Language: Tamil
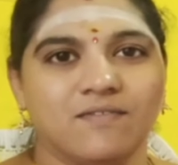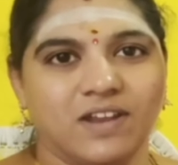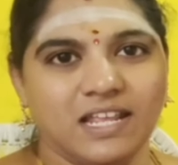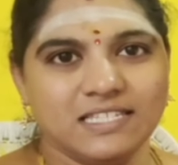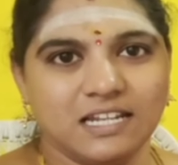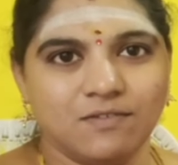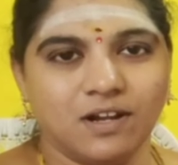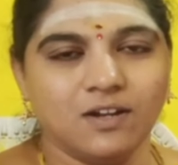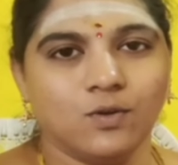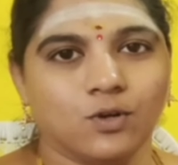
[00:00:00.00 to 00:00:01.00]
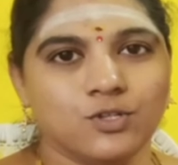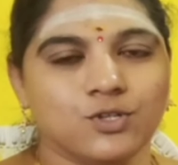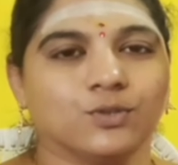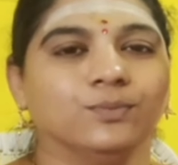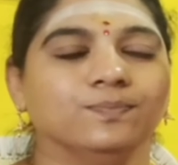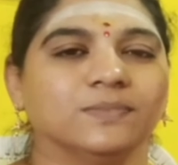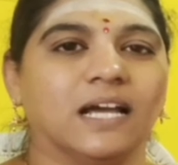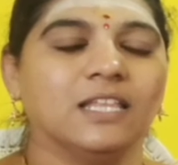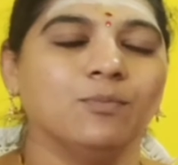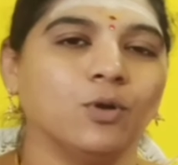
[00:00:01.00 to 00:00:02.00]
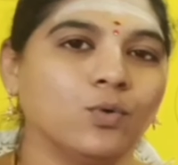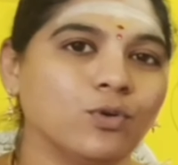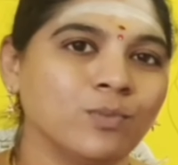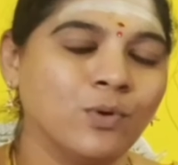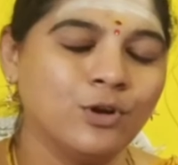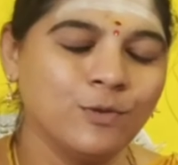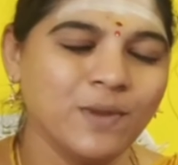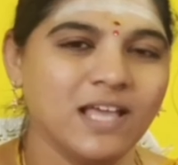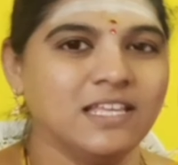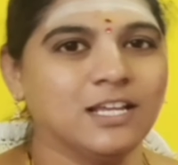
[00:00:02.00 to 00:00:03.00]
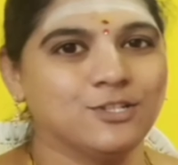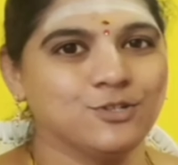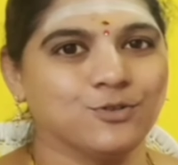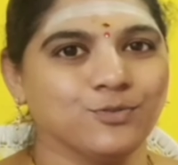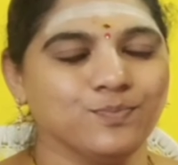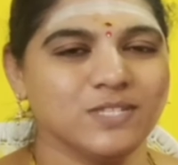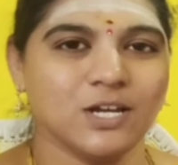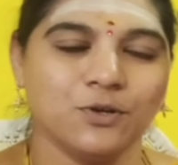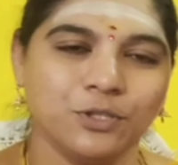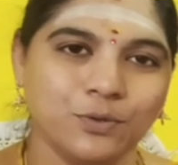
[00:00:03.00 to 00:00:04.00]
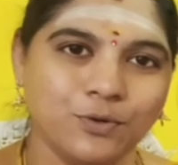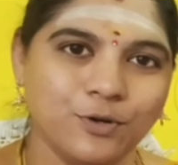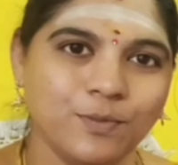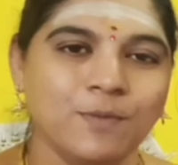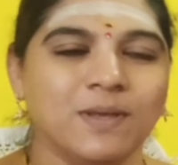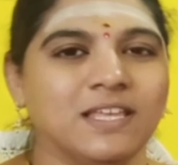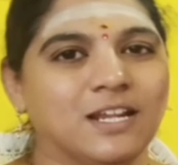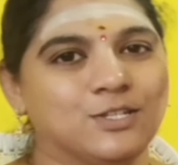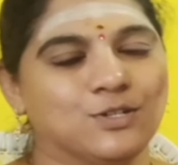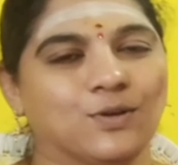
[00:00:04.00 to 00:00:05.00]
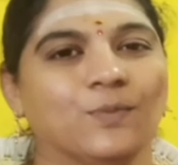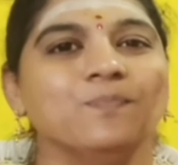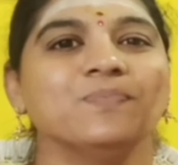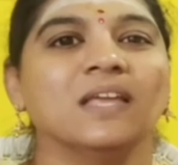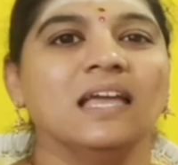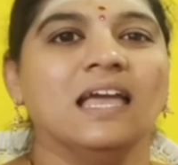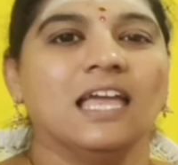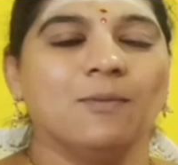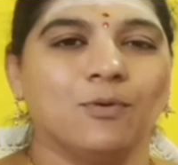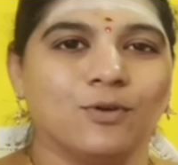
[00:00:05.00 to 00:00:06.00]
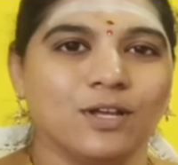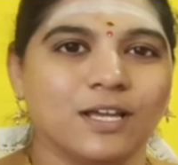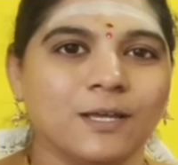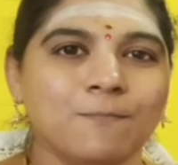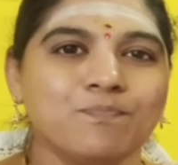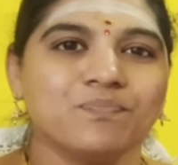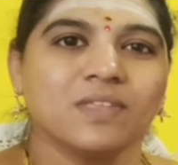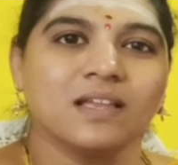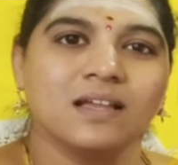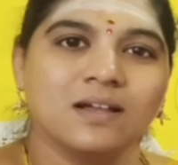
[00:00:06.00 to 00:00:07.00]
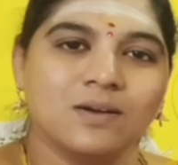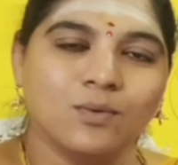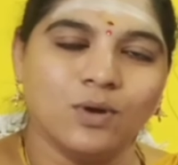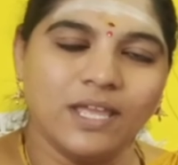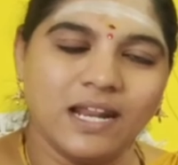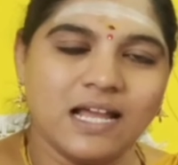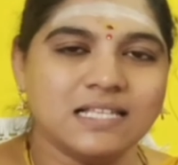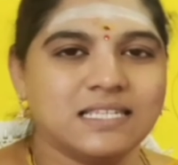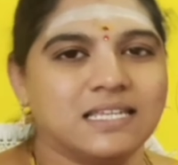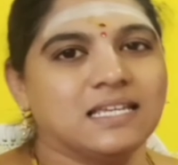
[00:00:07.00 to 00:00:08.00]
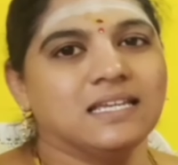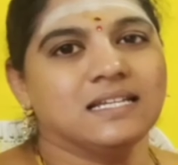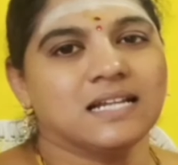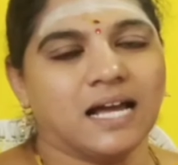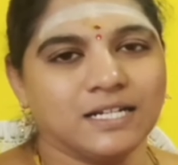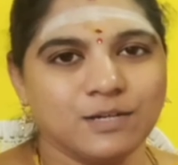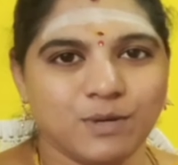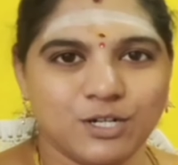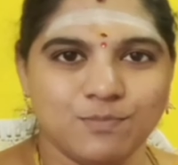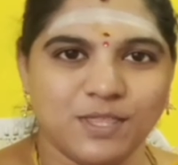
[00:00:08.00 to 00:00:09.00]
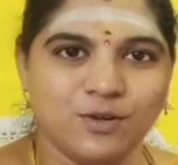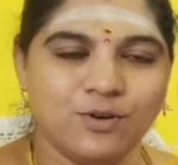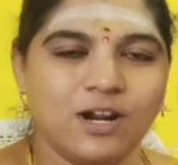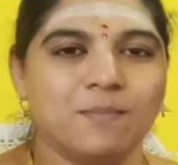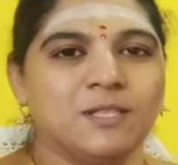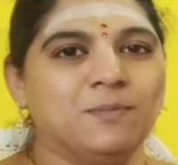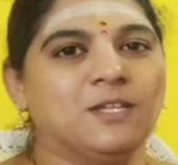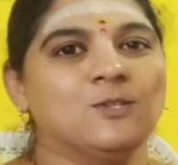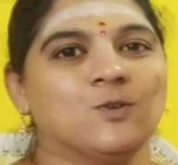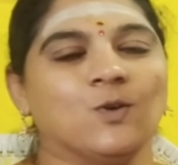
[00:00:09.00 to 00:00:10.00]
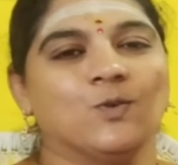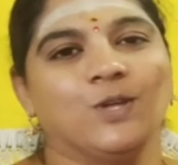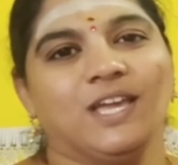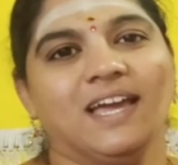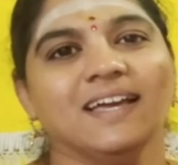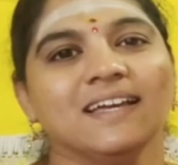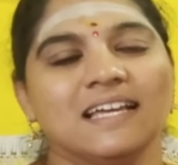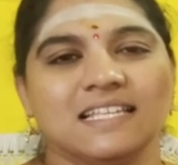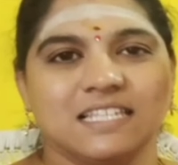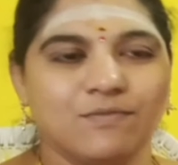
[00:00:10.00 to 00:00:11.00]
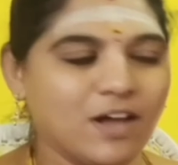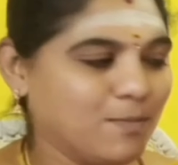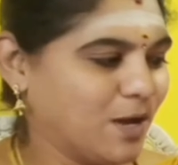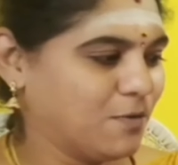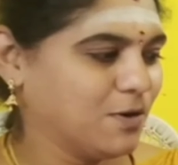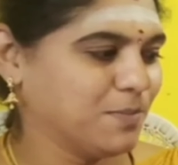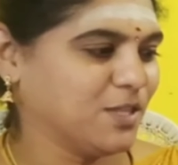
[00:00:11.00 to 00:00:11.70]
விரைய செலவுகள் குறைஞ்சிருக்கும் அதே போல் குடும்ப ஒற்றுமை அதிகரிச்சிருக்கும் சகோதர ஒற்றுமையும் அதிகரிச்சிருக்கும் இப்போ உங்களுக்கு உங்களுடைய ராசிக்கு நான்கு மற்றும் பதினொன்றாம் அதிபதினு சொல்லக்கூடிய செவ்வாய் பகவானும்